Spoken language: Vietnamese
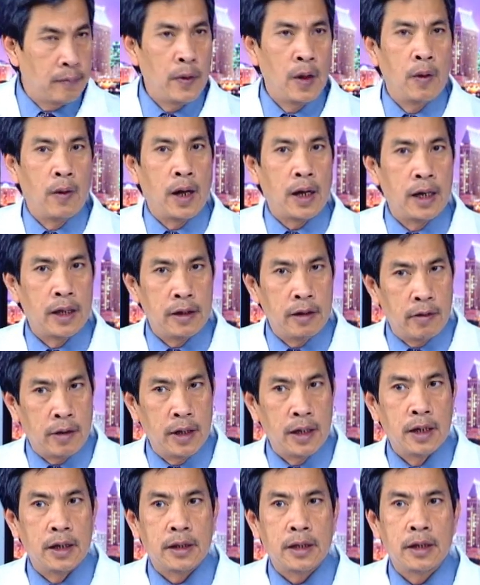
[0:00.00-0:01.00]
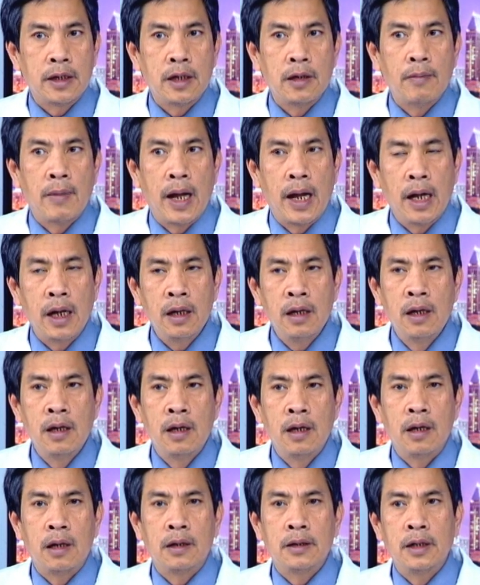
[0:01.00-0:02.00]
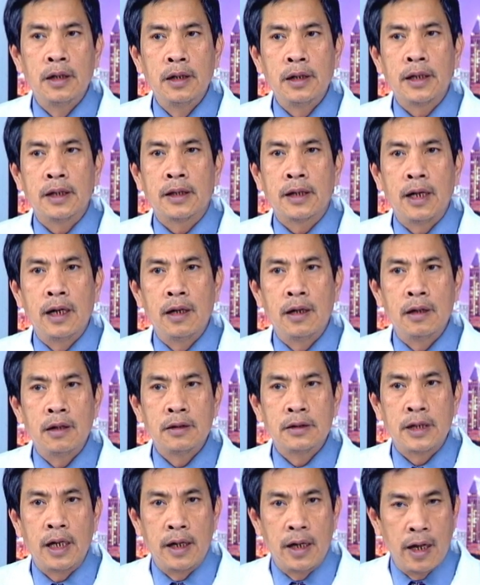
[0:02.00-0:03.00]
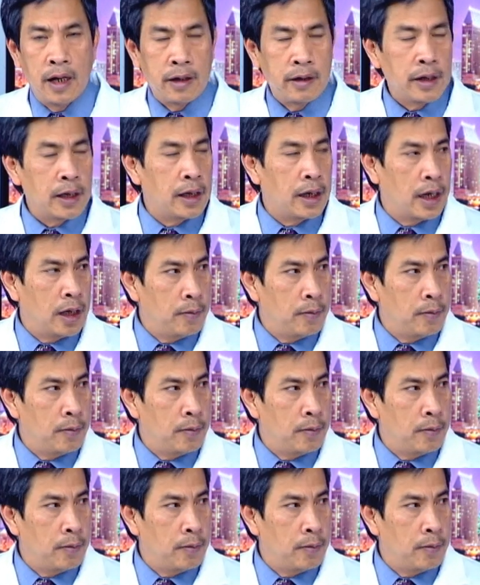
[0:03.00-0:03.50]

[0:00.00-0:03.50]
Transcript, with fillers: hoặc là nhiều khi người ta chỉ bán dưới cái tên generic là